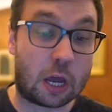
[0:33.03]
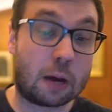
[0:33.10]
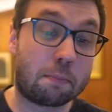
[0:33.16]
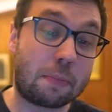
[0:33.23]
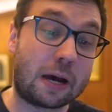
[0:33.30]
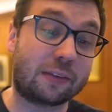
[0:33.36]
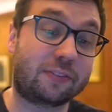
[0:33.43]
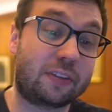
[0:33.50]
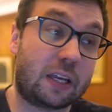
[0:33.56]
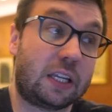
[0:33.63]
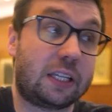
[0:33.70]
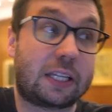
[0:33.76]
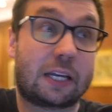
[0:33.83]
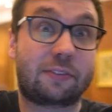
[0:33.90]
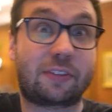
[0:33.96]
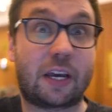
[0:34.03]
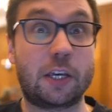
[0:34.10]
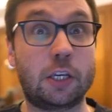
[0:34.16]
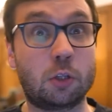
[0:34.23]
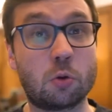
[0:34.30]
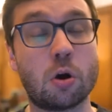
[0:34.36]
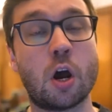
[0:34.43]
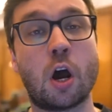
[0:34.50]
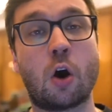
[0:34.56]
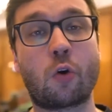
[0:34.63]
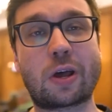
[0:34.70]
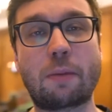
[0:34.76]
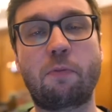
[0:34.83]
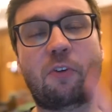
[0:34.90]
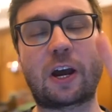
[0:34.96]
Mas se ele está saindo, o
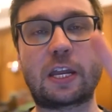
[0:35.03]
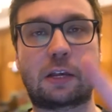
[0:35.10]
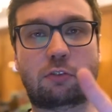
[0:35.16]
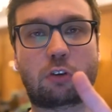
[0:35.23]
Grêmio ficaria